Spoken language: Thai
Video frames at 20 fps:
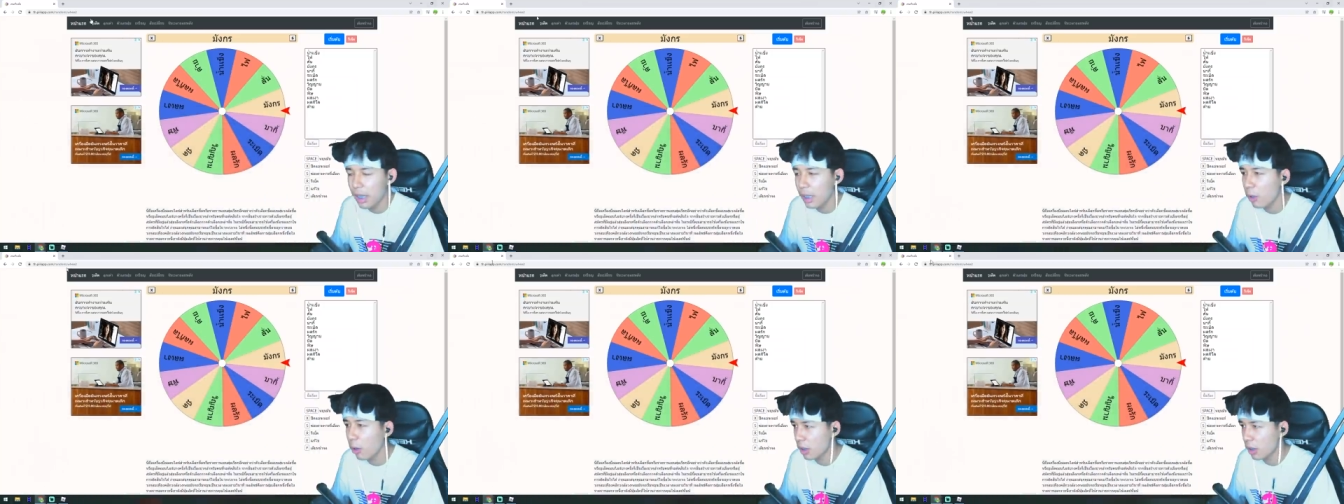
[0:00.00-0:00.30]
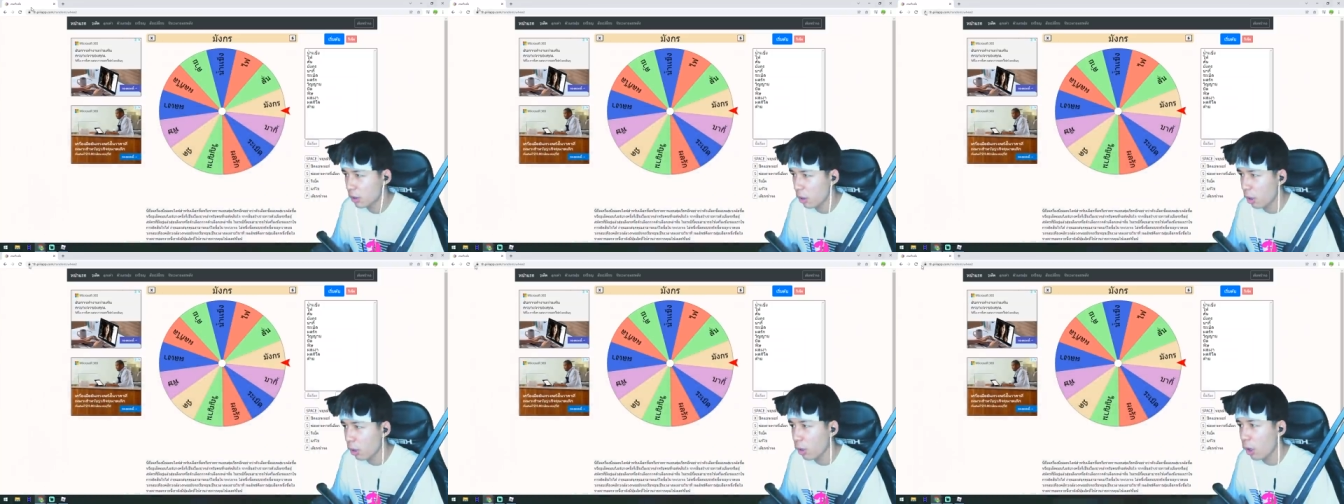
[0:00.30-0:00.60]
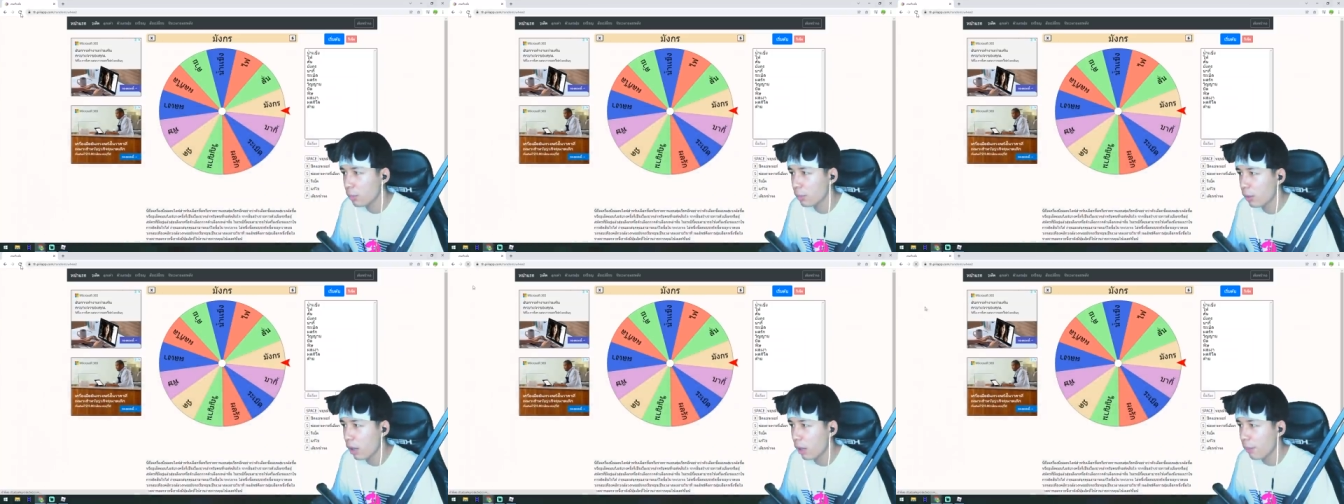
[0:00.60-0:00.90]
ขออีกสองรอบ
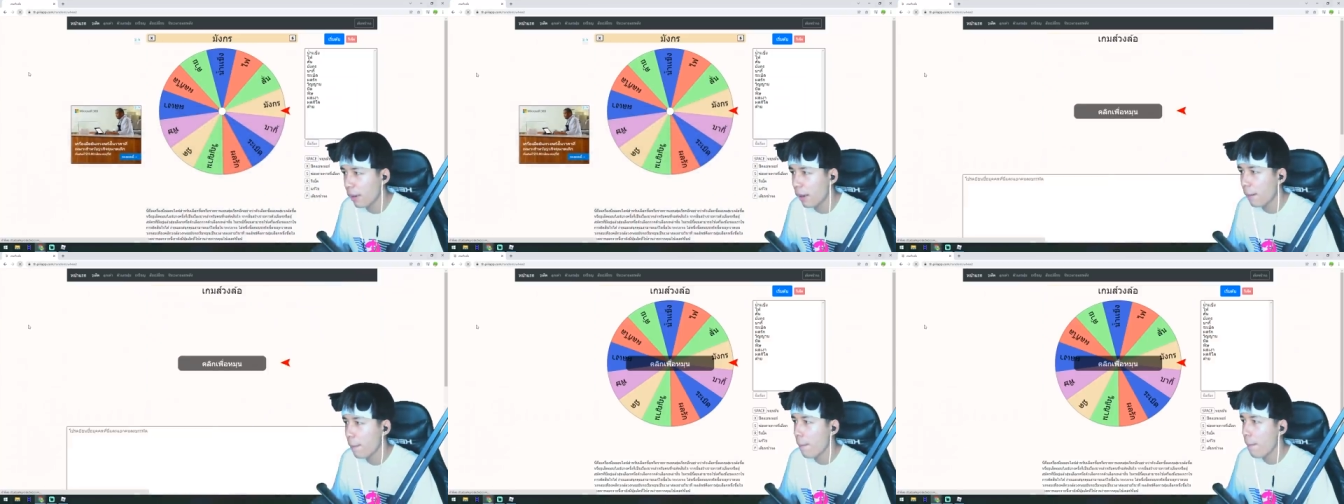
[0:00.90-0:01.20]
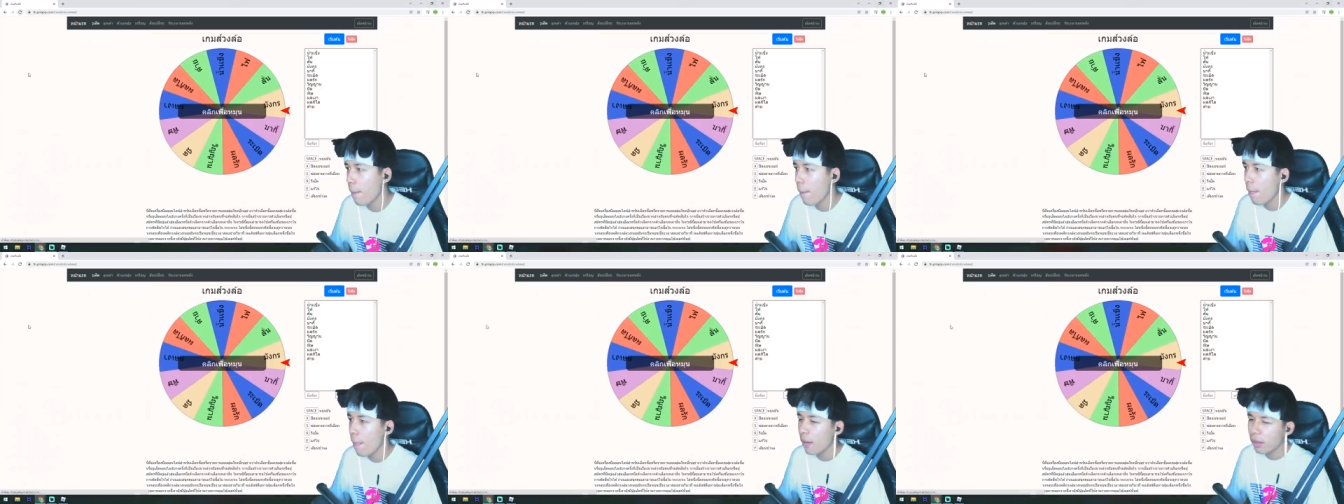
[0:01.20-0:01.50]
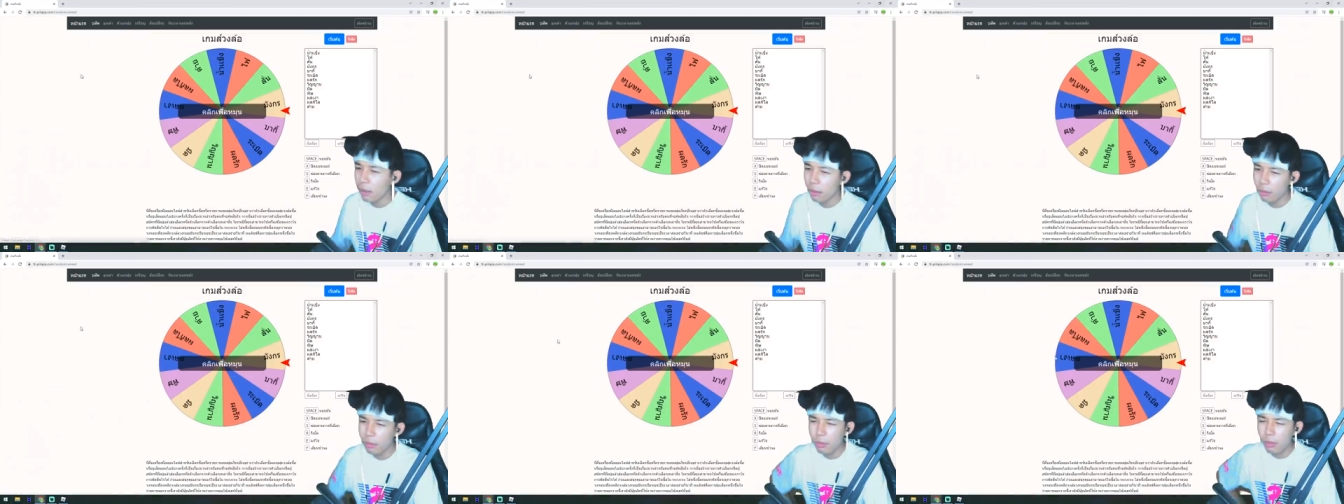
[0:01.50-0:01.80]
ดีกว่ามา
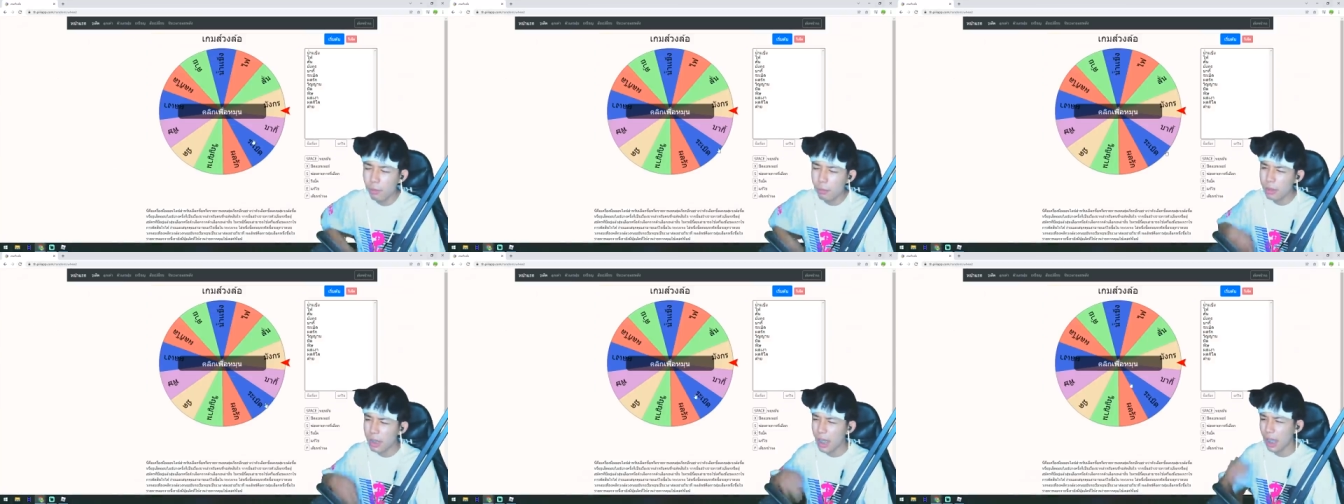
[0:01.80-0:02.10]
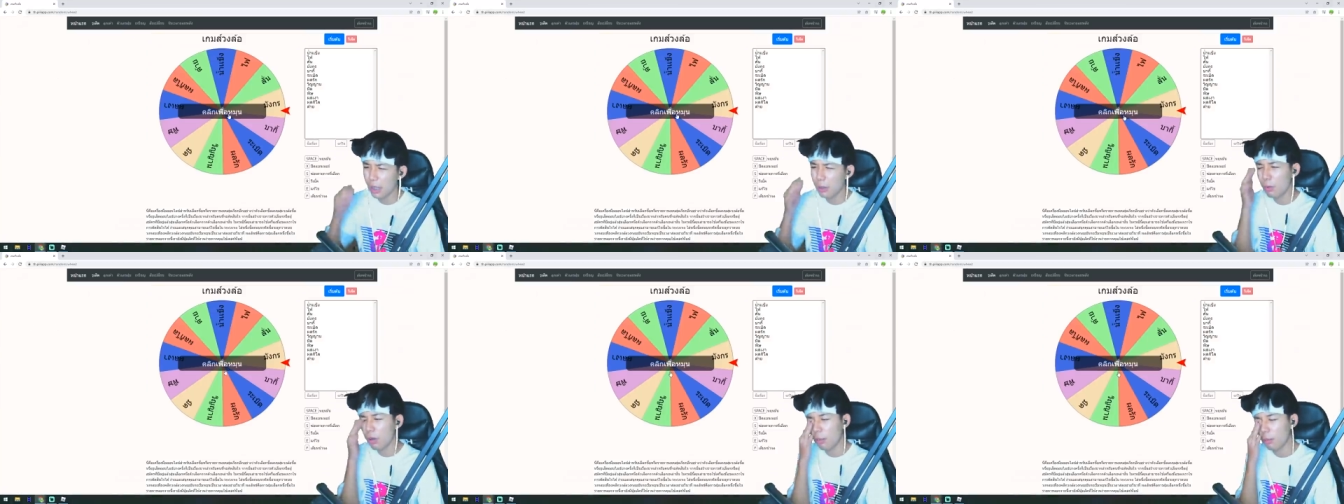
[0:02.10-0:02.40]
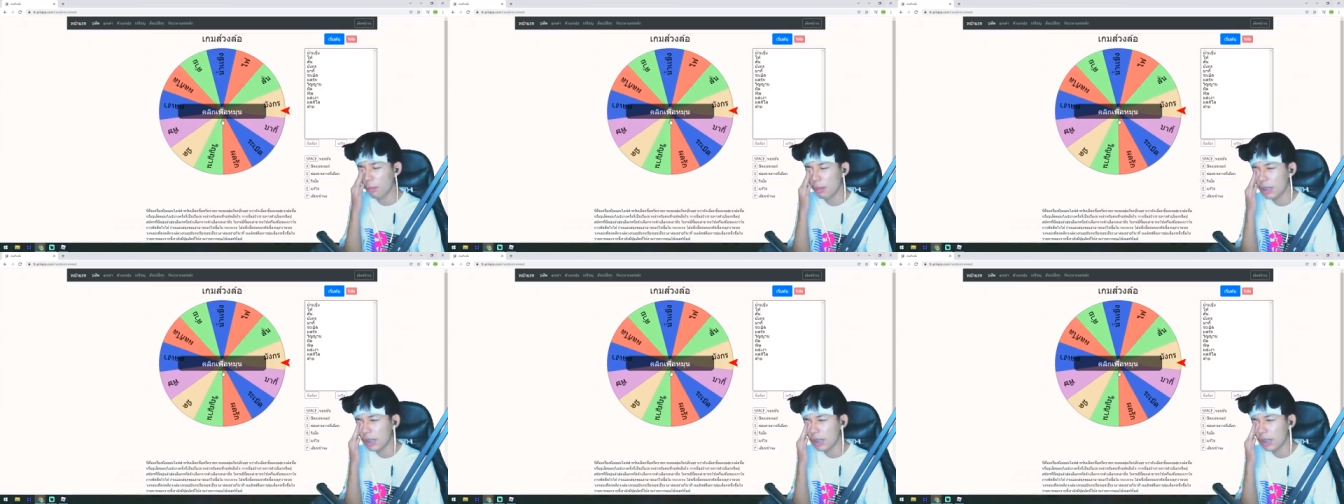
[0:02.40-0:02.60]
เฮ้ยไม่อยากอยู่กับไอ้